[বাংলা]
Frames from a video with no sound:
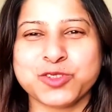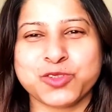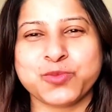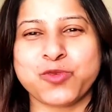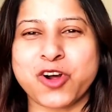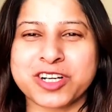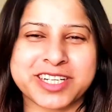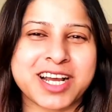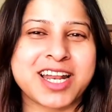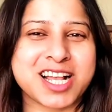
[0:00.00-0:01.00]
তো
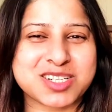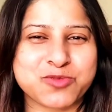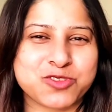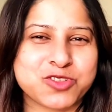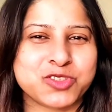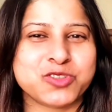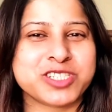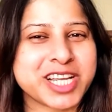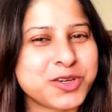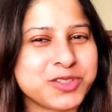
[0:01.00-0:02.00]
ব্লগটা লাস্ট পর্যন্ত
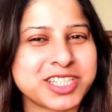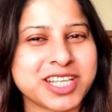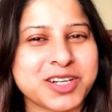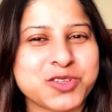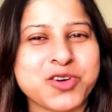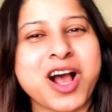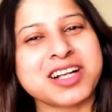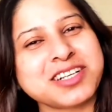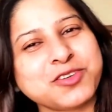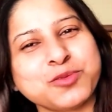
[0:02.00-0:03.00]
চেক করতে থাকো
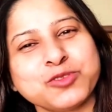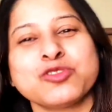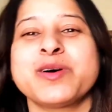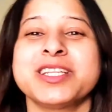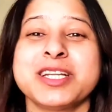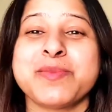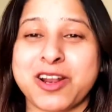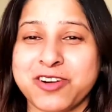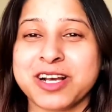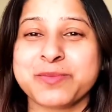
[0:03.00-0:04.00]
আশা করব তোমাদের
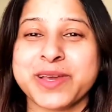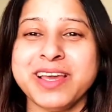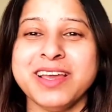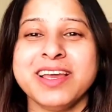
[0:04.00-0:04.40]
ভালো লাগবে